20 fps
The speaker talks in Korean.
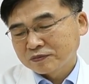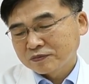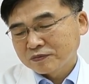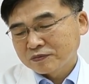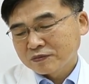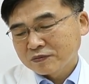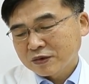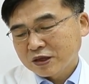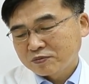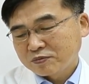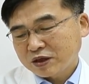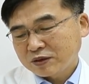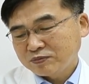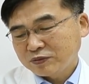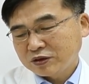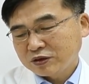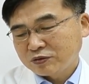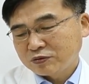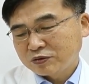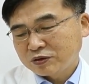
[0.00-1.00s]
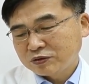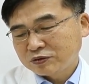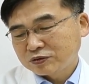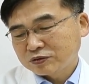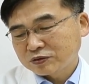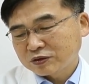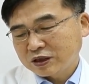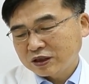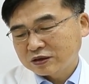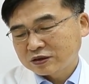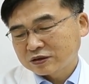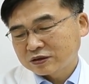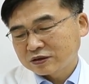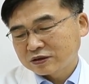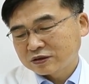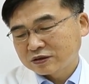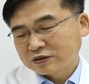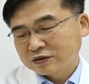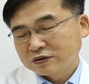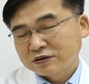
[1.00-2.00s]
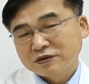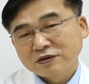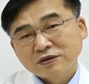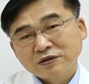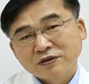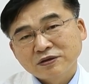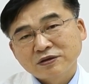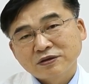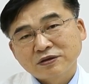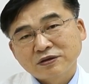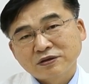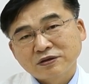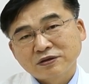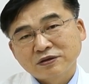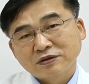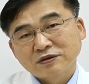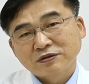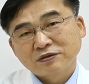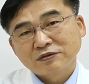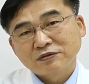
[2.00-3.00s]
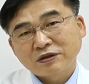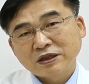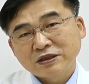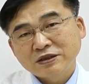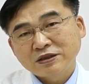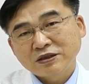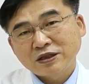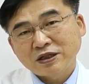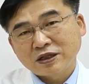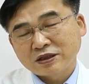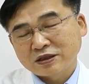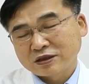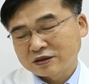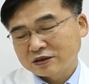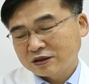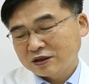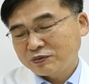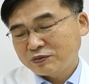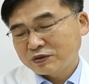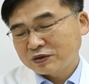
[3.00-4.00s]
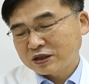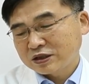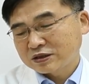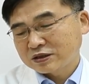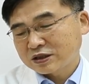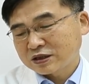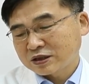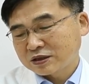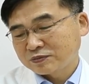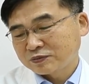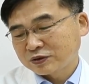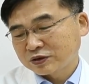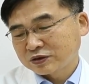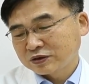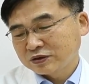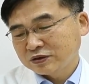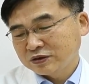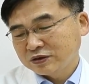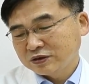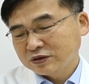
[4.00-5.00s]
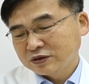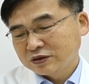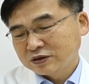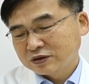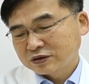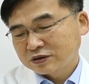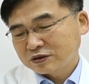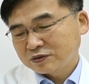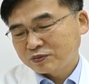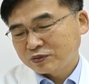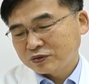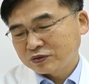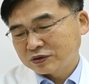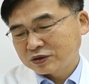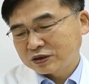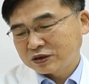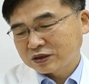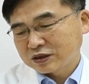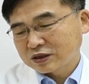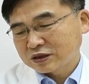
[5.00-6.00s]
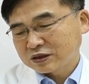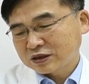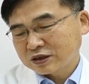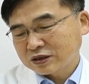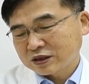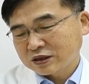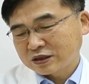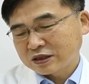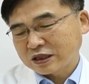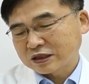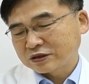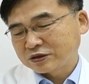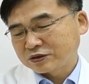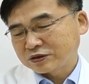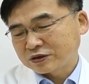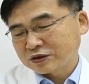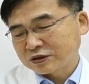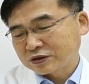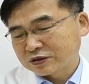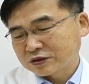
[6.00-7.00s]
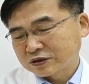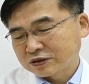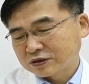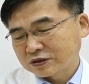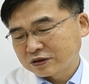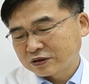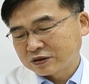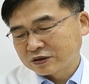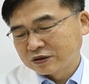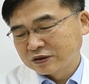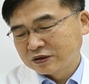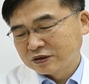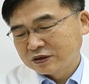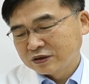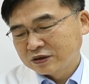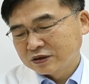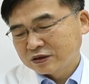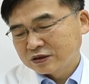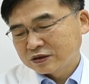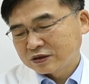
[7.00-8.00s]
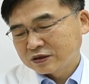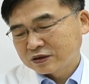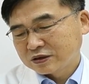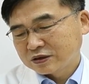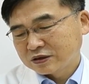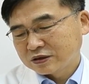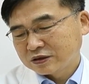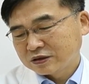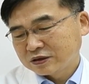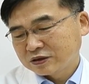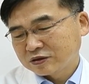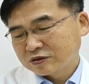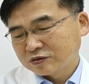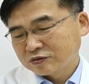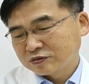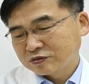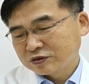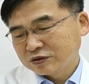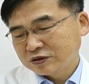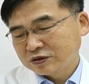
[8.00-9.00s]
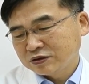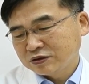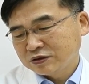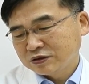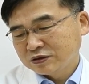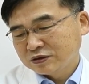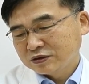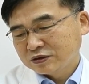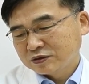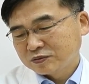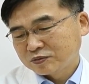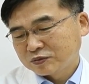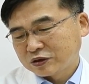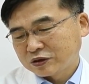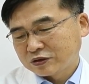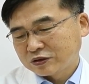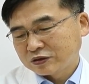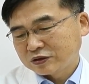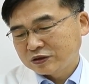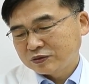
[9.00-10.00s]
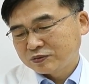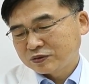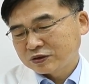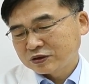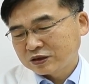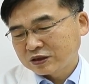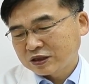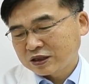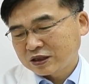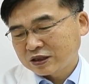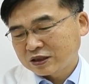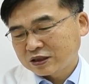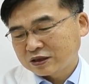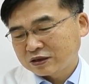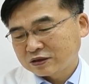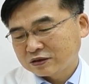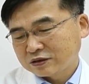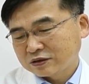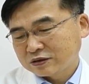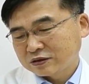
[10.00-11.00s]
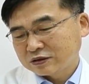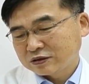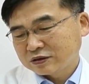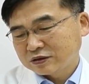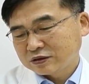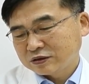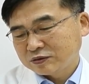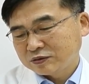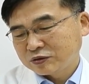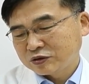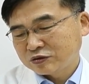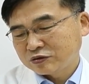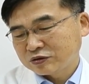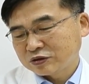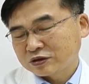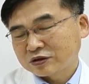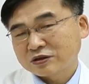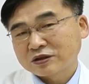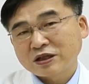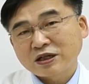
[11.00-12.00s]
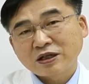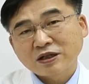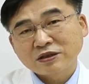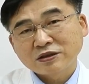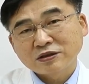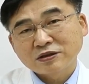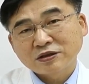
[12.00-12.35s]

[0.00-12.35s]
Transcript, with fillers: 반면에 오른쪽에 이제 어, 완치한 회복한 사람들은 트로포닌 T가 상당히 낮죠. 그래서 어, 이 경우는 뭐 입원이나 입원 중이거나 이제